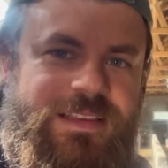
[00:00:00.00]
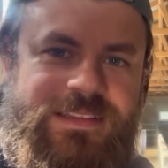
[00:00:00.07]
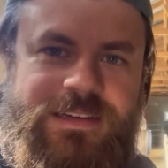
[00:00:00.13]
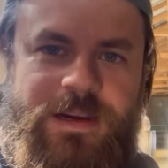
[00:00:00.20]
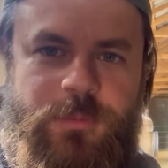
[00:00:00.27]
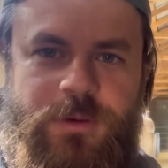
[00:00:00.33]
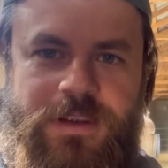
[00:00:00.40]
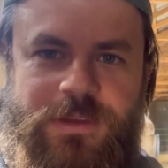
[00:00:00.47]

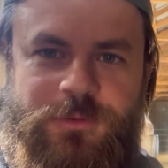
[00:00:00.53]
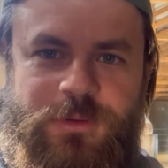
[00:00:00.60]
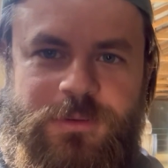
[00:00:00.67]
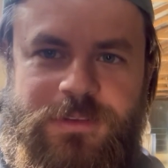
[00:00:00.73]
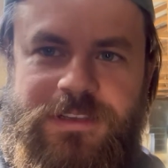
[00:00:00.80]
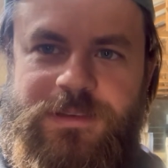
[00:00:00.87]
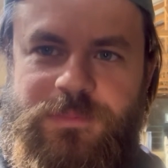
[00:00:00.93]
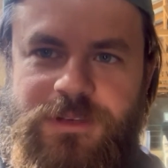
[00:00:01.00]
Kamerayı
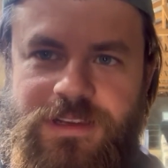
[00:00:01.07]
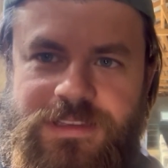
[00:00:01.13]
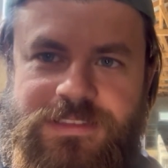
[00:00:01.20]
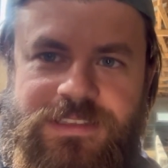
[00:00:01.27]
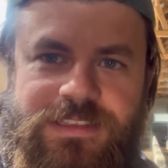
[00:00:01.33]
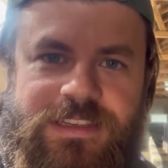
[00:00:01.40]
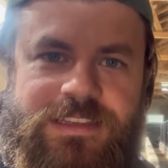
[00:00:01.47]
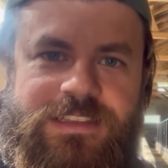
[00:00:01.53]
döndürelim.
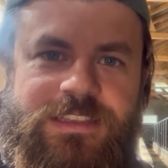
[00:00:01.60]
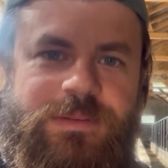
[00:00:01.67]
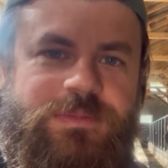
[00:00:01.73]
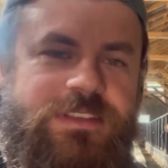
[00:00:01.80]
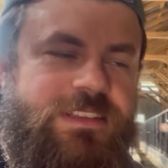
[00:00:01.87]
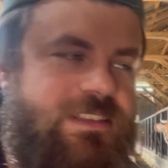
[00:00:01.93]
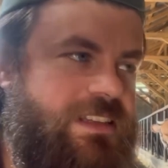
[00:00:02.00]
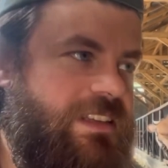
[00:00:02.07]
Birazcık ineklerimizi
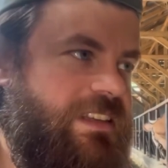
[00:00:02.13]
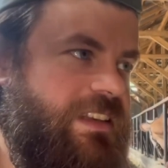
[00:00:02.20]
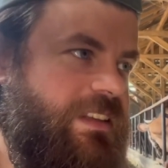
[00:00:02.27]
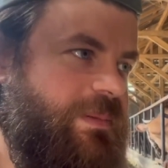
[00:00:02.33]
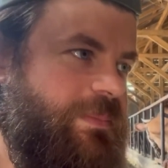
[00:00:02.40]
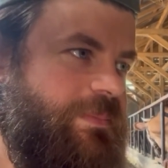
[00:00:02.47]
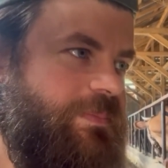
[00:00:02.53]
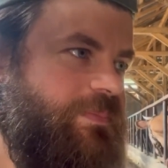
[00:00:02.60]

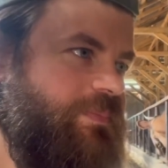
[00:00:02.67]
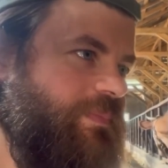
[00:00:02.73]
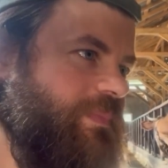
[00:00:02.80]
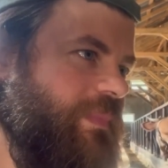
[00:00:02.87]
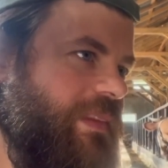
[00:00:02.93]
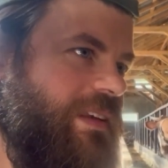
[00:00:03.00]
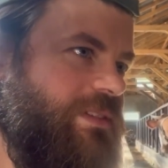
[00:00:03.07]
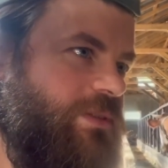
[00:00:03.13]
inceleyelim.
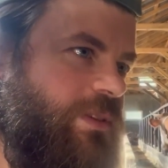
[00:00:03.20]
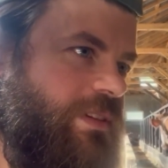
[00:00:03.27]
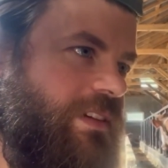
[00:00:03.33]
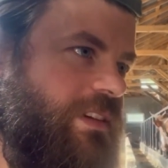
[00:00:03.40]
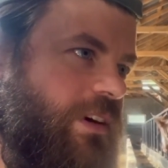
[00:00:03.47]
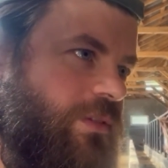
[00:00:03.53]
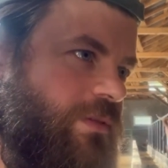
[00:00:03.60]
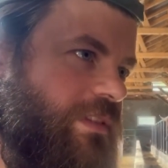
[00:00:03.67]
Sonra
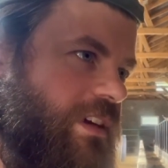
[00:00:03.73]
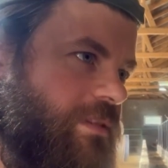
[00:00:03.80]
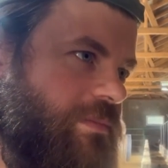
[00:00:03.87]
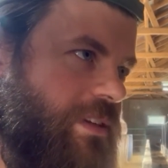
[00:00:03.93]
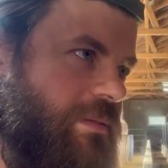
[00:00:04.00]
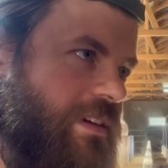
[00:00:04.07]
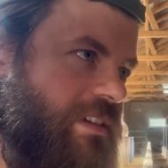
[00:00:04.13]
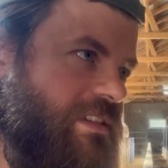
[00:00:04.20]

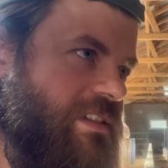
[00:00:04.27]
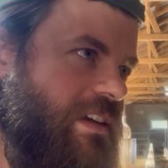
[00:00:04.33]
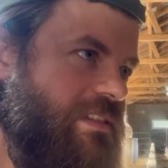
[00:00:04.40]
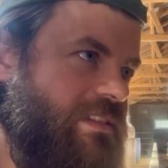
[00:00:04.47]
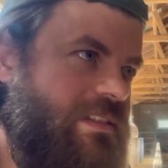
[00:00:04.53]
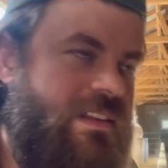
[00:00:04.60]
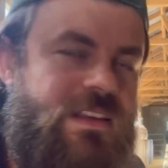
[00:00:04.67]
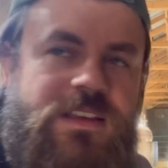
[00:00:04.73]
tavuklarımıza bakacağız.
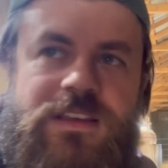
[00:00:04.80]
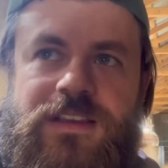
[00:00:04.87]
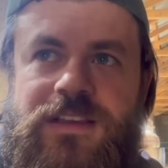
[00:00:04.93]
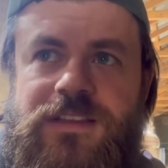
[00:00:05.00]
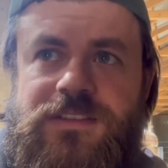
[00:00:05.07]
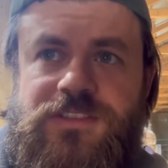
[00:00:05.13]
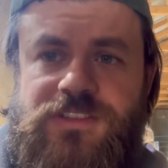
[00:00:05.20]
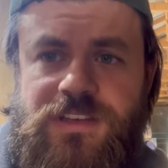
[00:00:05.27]

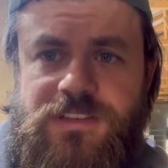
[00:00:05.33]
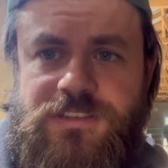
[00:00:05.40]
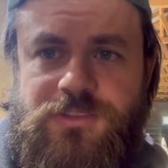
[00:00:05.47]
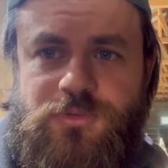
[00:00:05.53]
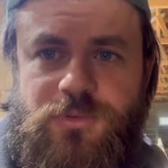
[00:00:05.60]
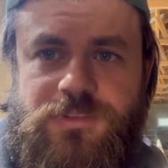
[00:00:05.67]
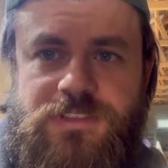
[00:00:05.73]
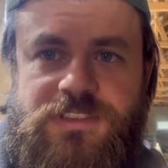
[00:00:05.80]
Dışarısı
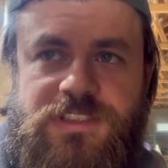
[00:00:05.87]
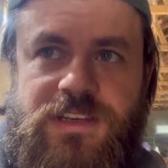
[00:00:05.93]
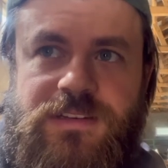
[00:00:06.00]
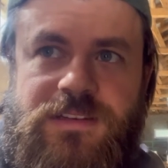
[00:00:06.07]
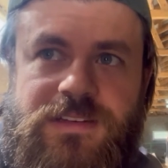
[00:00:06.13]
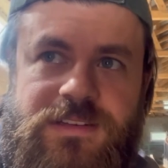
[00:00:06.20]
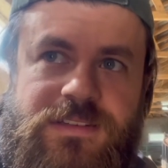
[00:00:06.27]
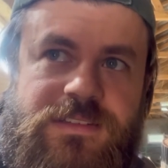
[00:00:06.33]
çok
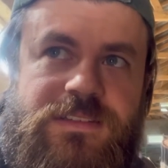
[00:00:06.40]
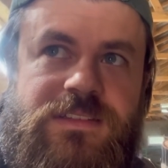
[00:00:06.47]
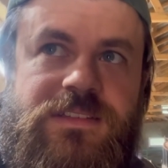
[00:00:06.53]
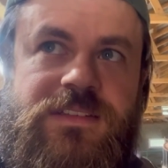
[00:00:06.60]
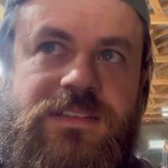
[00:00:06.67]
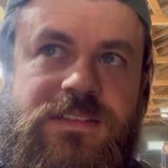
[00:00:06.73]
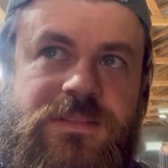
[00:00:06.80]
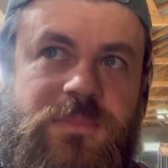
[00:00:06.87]
sıcak. E,
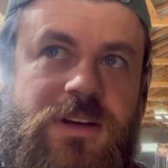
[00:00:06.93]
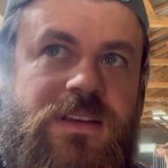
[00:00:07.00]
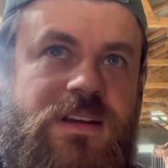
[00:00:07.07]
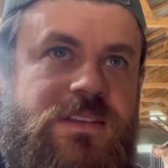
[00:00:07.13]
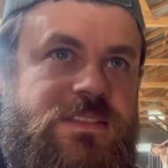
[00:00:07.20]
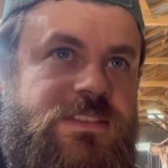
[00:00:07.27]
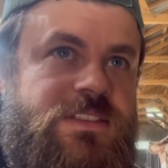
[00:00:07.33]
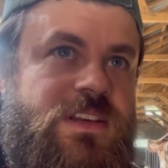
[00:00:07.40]

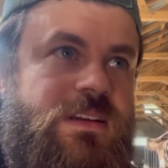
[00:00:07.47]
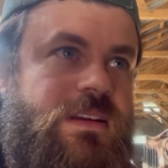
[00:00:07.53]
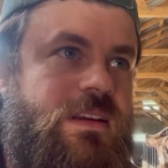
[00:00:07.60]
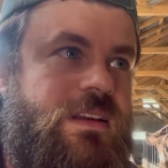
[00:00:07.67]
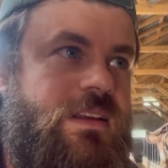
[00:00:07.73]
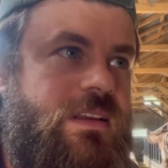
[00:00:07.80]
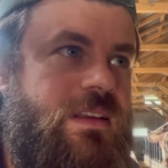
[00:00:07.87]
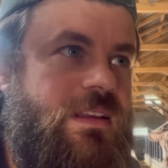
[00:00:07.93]
bayağı sıcak.
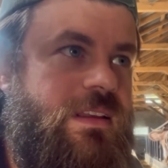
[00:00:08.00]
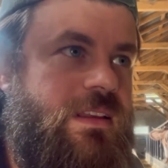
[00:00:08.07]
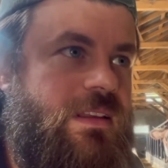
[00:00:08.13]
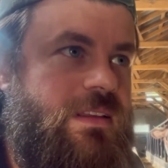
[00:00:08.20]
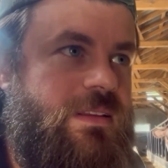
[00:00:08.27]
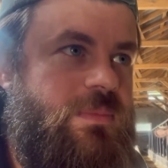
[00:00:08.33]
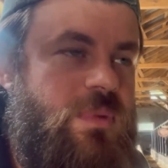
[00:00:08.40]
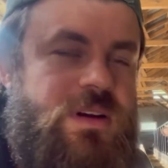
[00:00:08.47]

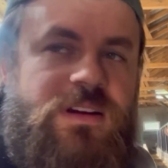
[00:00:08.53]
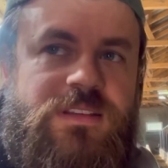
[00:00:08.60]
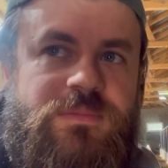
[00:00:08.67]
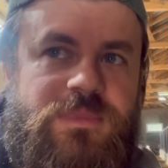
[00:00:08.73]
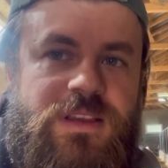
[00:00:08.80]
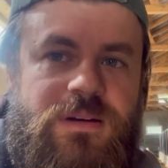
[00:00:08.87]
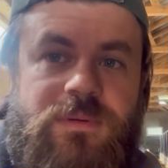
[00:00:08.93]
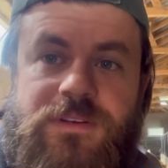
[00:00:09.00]
Bakalım
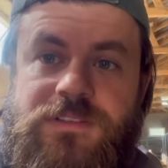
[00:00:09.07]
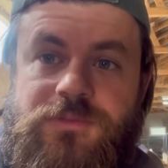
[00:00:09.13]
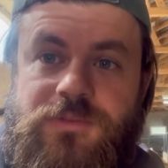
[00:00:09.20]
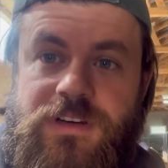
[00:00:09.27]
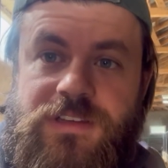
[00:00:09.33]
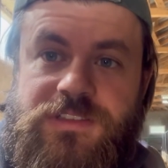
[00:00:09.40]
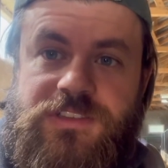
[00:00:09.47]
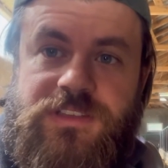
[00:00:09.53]
ne yaparız.
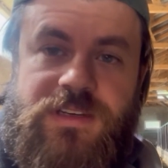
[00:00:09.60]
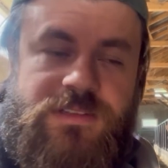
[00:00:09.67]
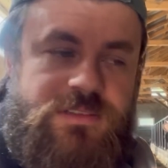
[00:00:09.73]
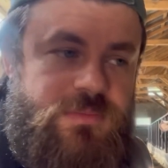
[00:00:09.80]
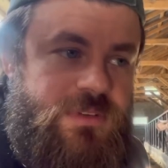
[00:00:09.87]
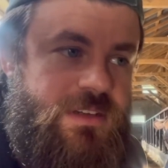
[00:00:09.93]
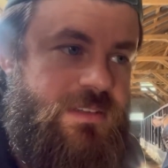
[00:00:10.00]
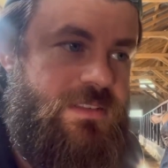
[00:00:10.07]
Yukarı
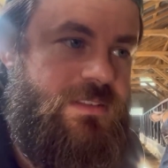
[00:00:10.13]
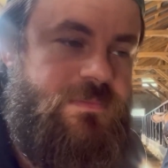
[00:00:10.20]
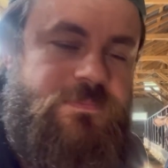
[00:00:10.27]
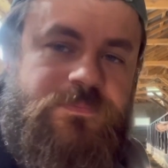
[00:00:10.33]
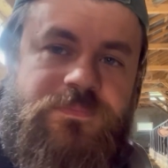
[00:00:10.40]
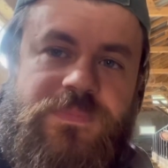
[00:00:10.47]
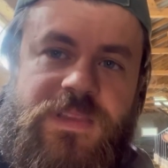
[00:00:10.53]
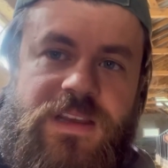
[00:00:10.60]
çıkarız biraz.
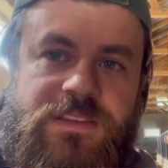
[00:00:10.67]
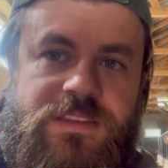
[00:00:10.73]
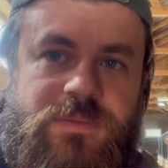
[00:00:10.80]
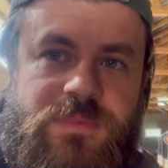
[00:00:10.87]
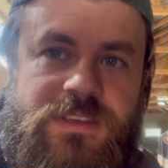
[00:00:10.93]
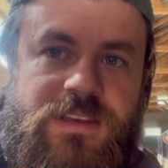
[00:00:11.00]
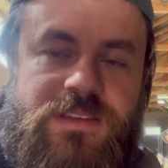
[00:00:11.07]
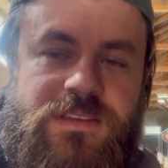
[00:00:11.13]

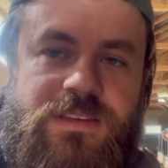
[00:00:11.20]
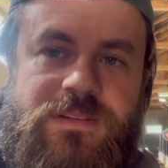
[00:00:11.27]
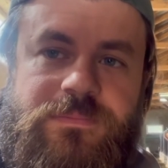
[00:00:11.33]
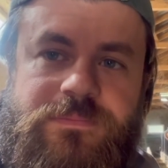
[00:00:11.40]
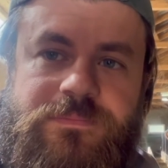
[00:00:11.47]
Annemin yanına.